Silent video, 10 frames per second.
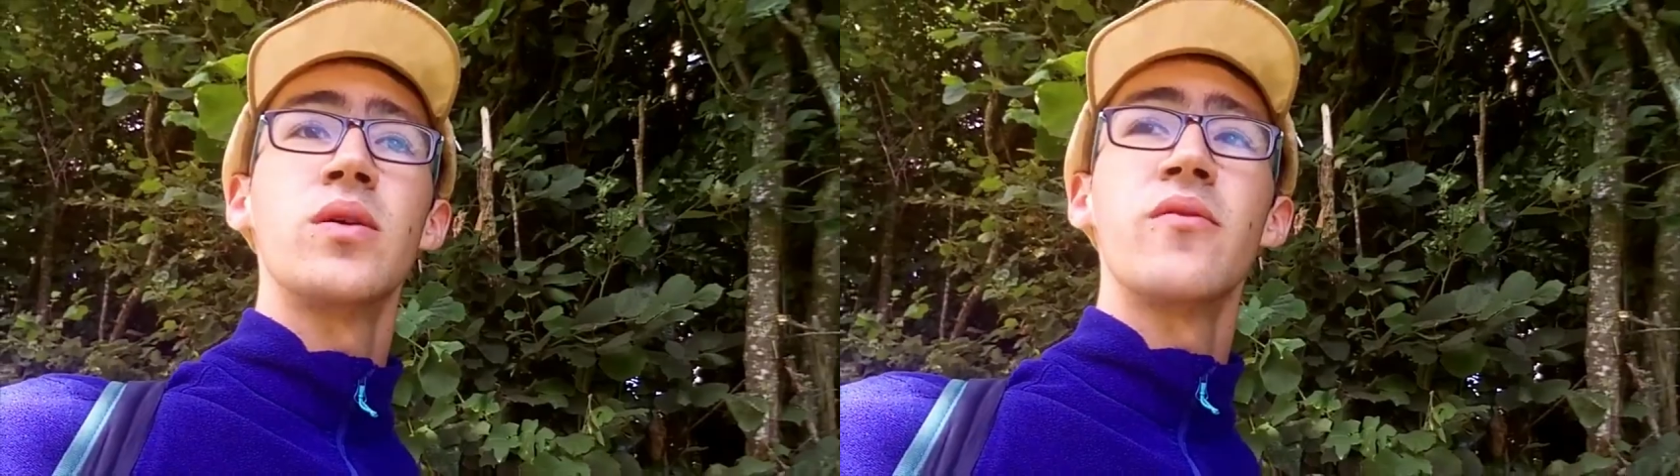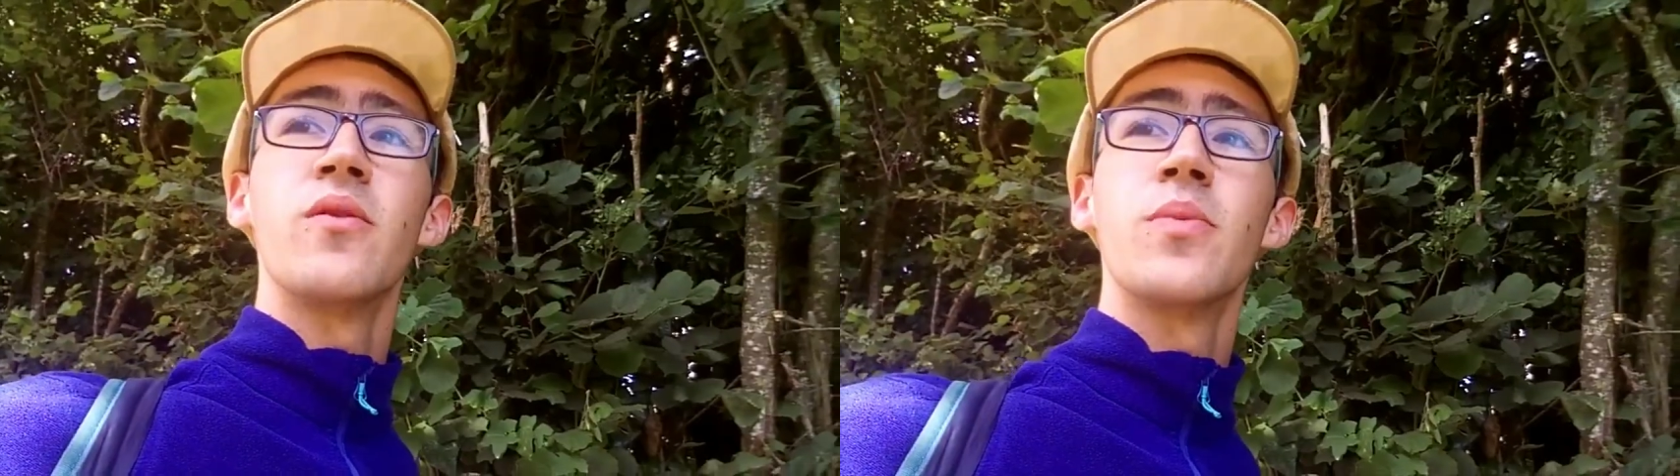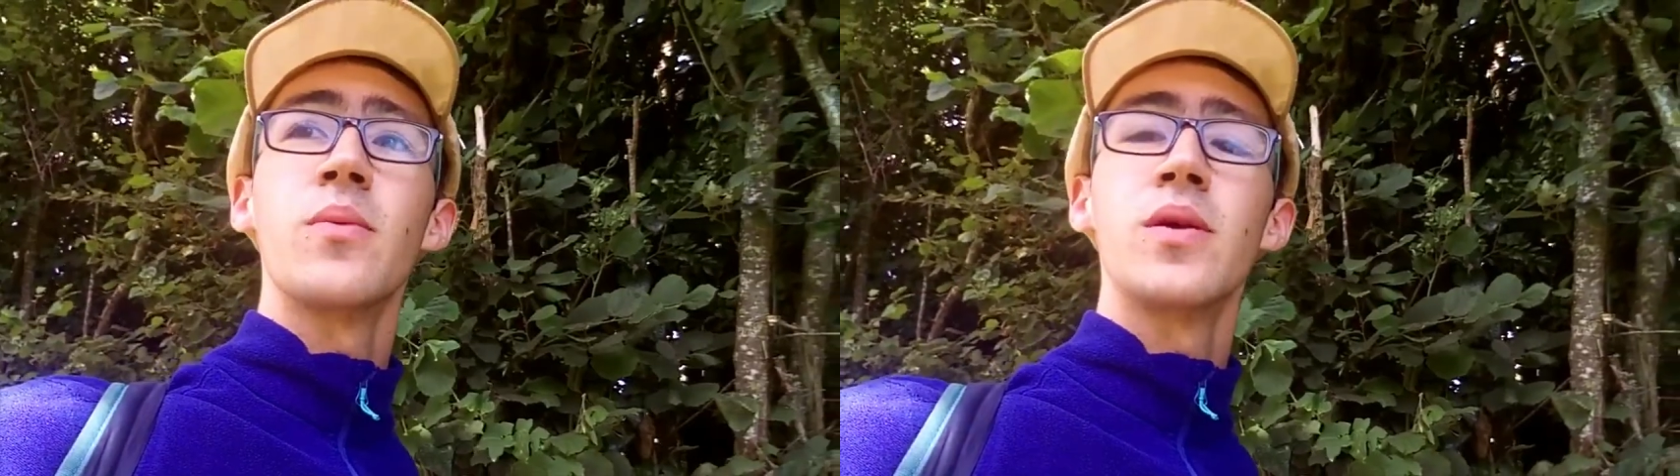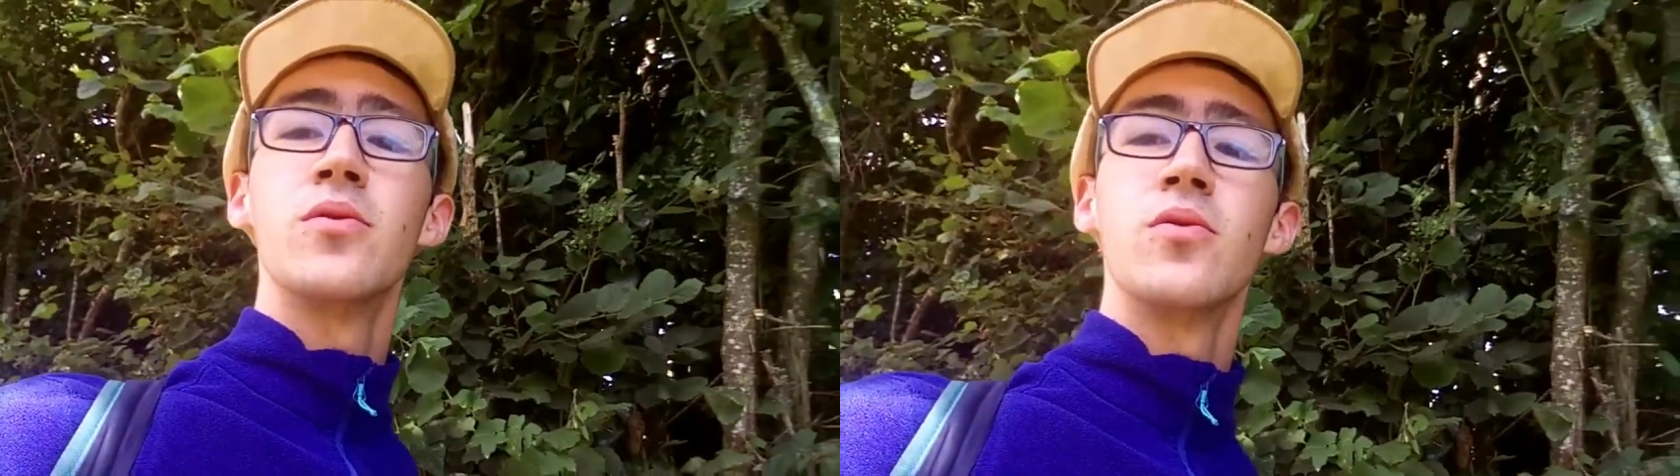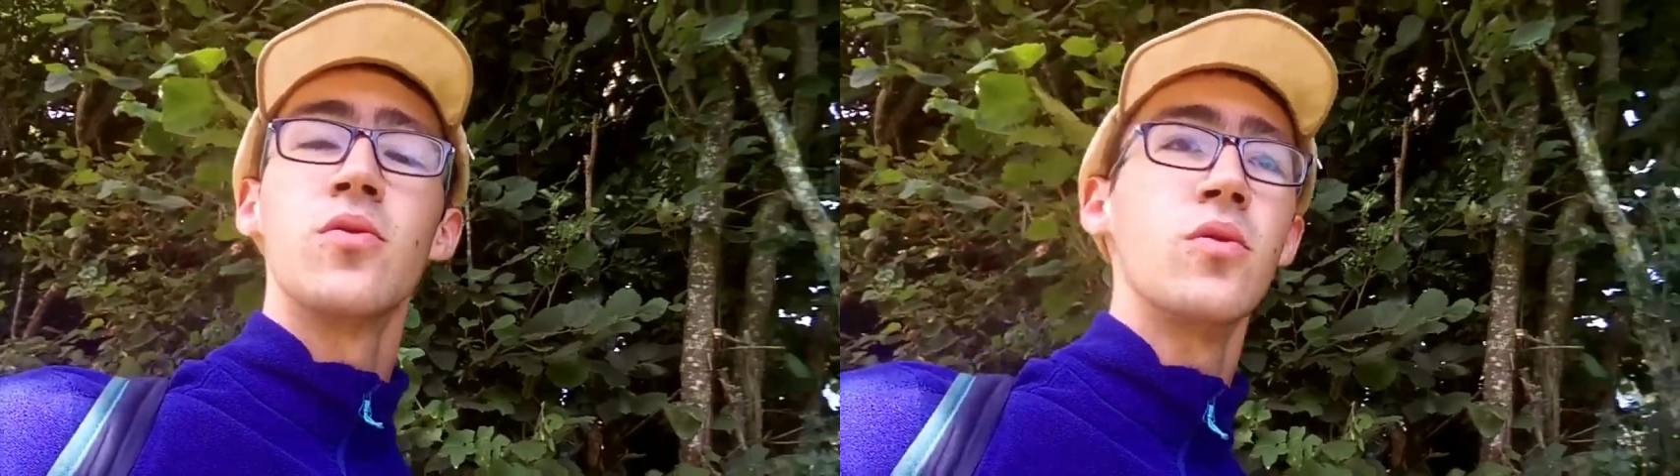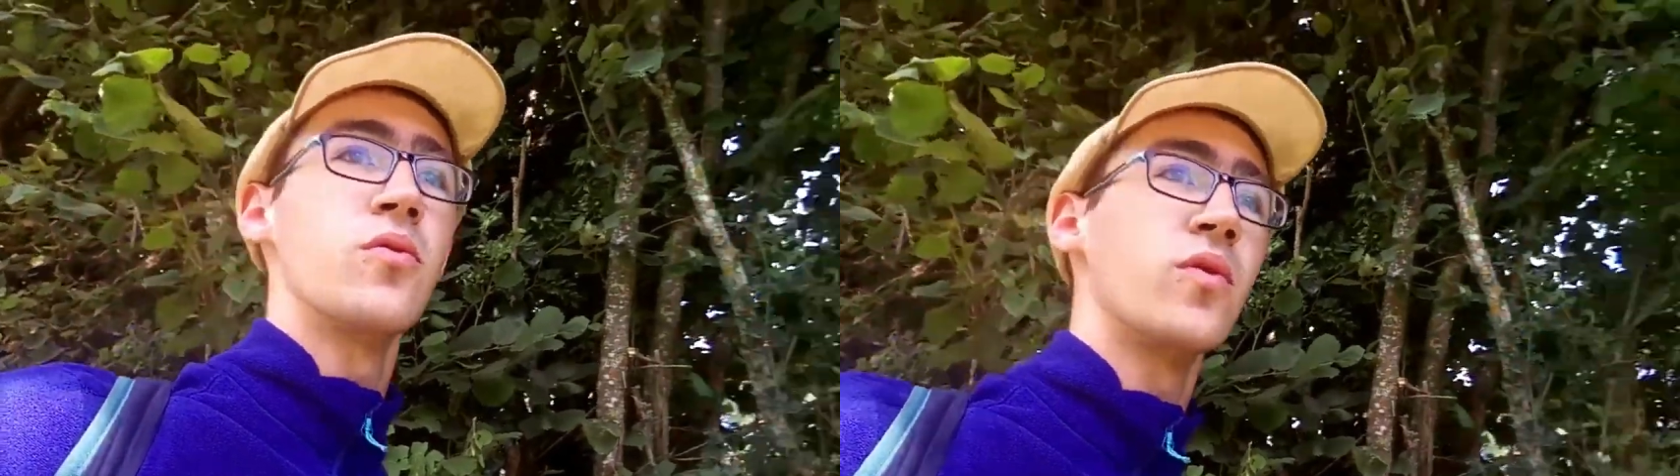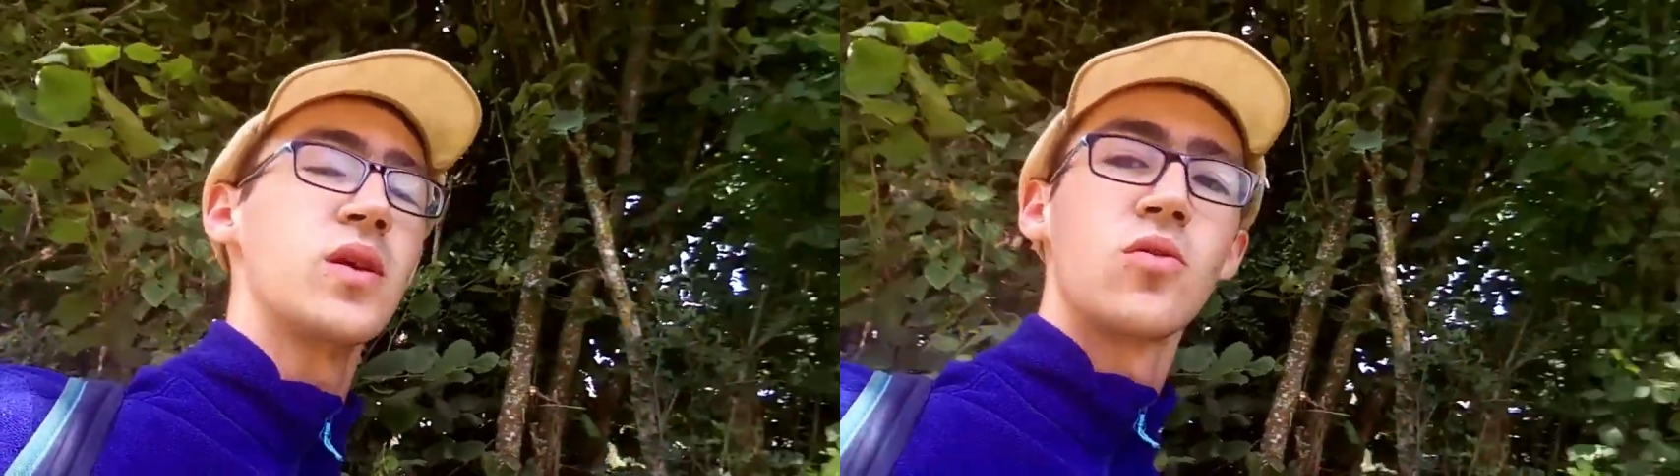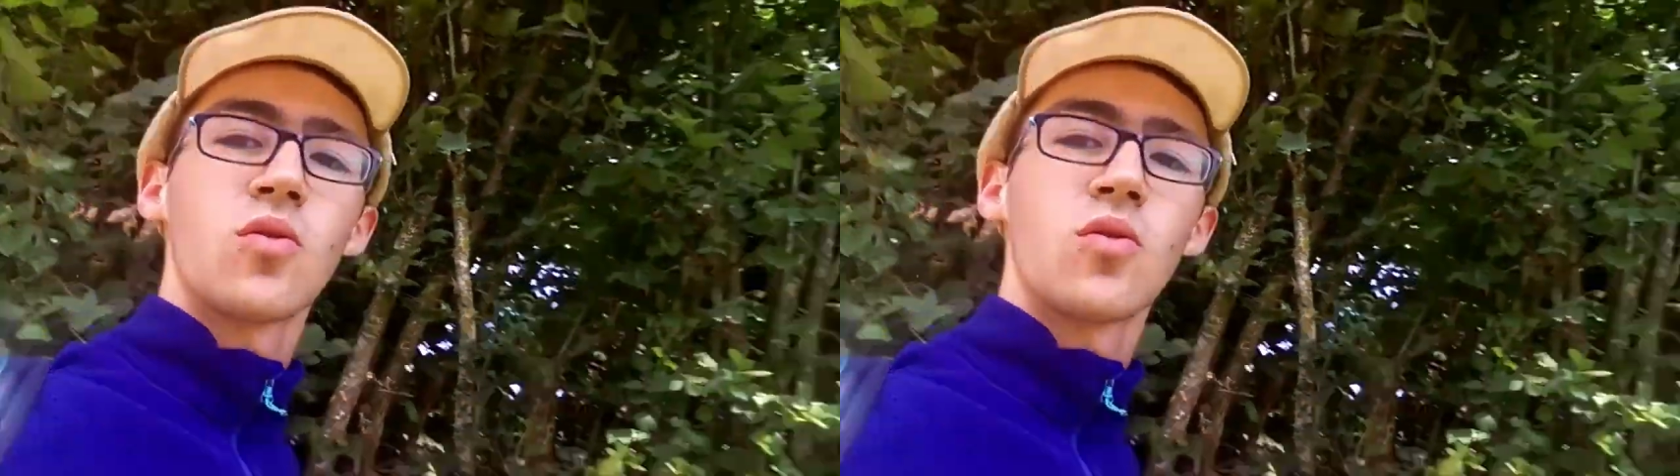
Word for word: où il y avait pas mal de, de